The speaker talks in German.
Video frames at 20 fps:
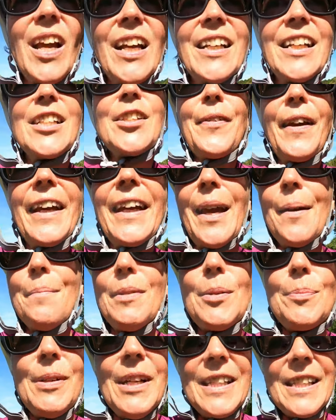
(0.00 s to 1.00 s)
An den zwei
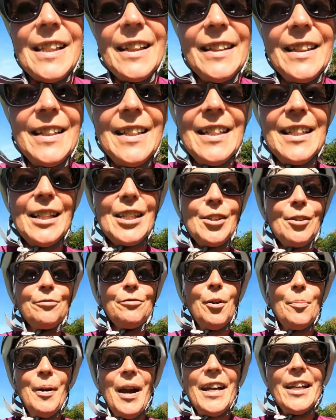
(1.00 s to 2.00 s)
Campingplätzen, an denen ich jetzt
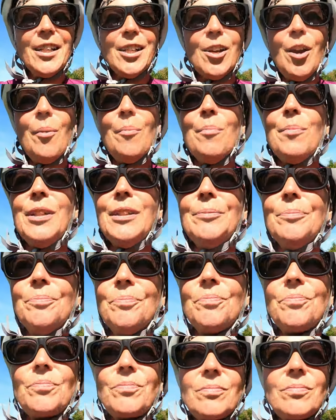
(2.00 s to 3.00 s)
vorbeigekommen
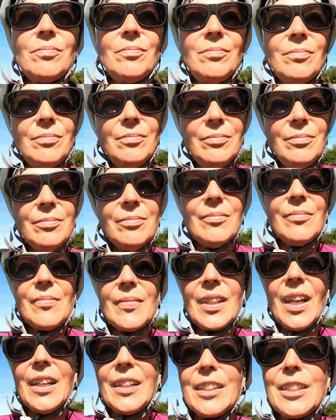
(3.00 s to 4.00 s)

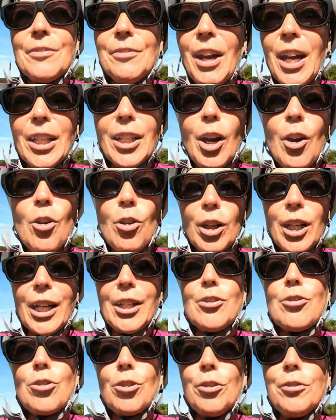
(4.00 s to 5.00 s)
bin, die waren auch
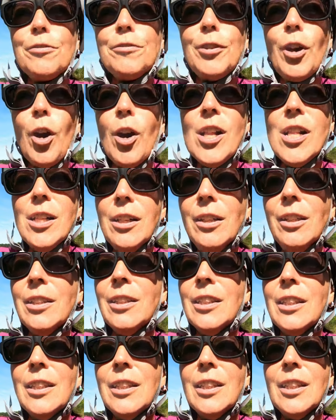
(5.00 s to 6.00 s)
ganz schön voll.
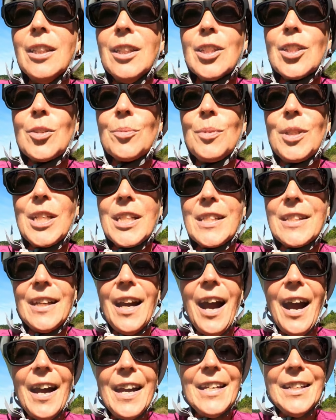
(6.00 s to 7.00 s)
Zumindest
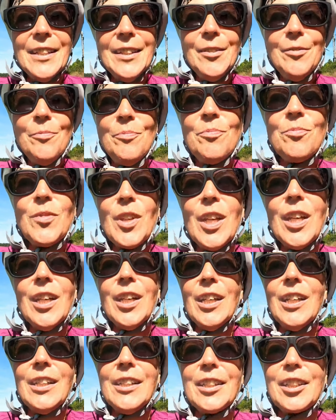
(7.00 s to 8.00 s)
der eine.
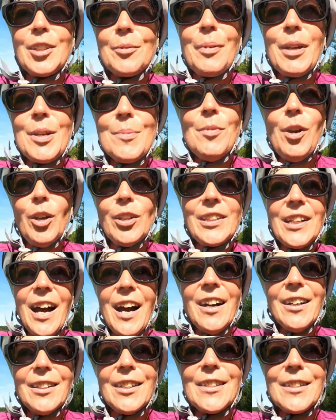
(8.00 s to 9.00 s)
Liegt aber eben auch
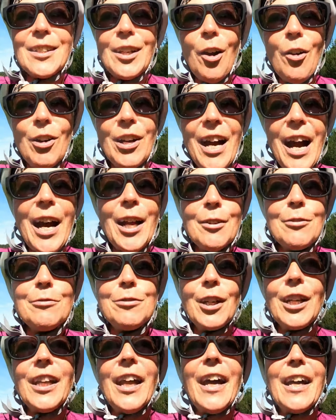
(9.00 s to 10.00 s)
daran, dass sie auch
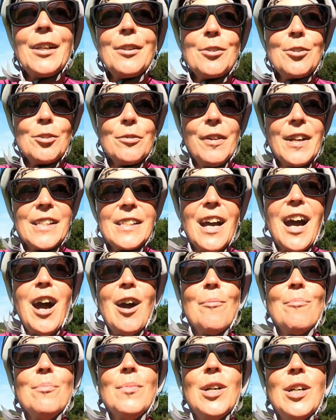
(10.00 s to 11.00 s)
Kanuverleih und sowas
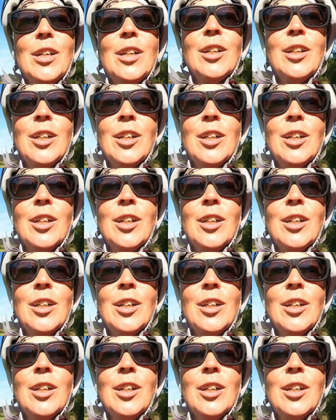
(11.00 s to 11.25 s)
haben.